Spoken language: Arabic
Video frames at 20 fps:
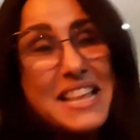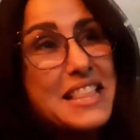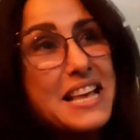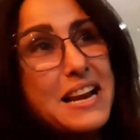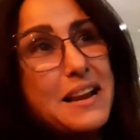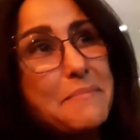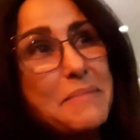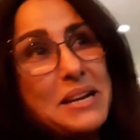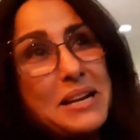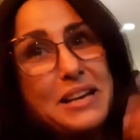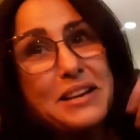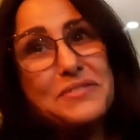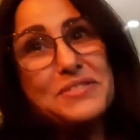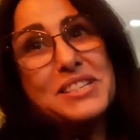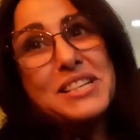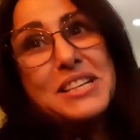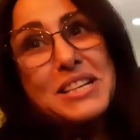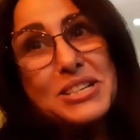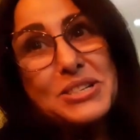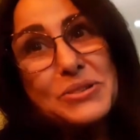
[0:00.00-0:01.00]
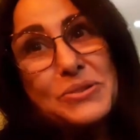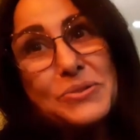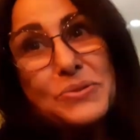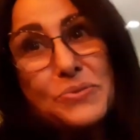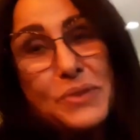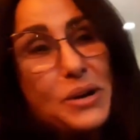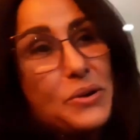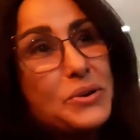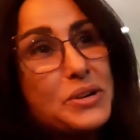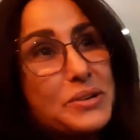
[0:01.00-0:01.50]
انا لا ما نعرفش انا شكون
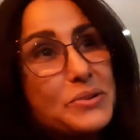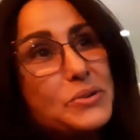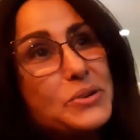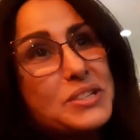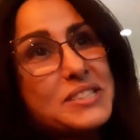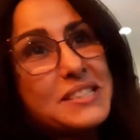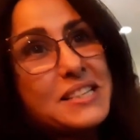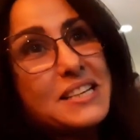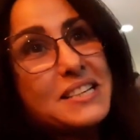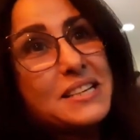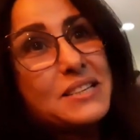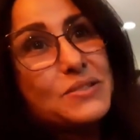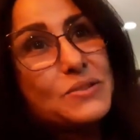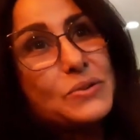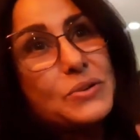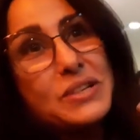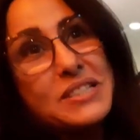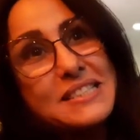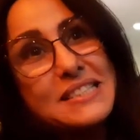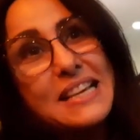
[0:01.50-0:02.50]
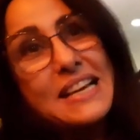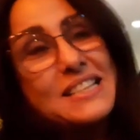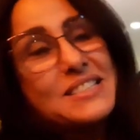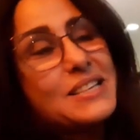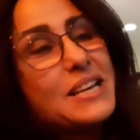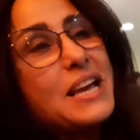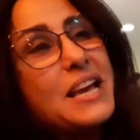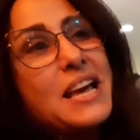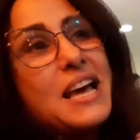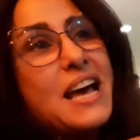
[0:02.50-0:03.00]
هو سكورسيز
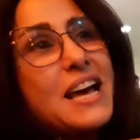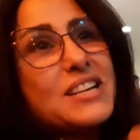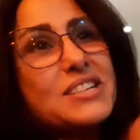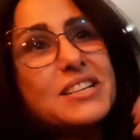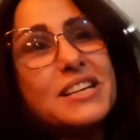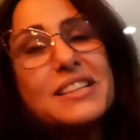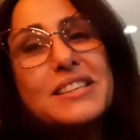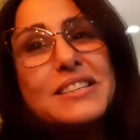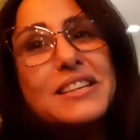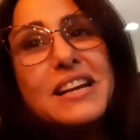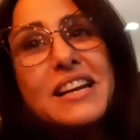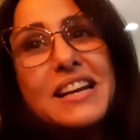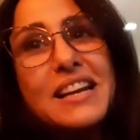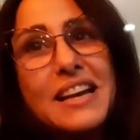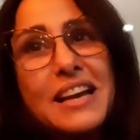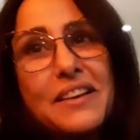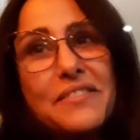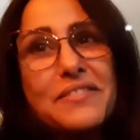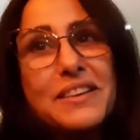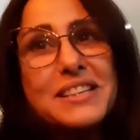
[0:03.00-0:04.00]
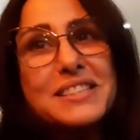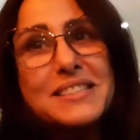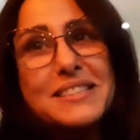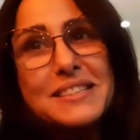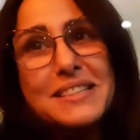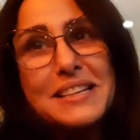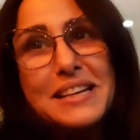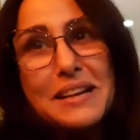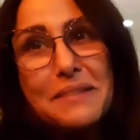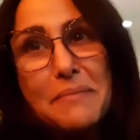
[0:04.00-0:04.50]
اش كندير انا كاع في هذا
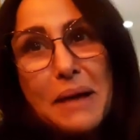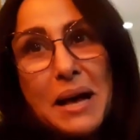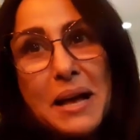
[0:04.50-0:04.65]
السينما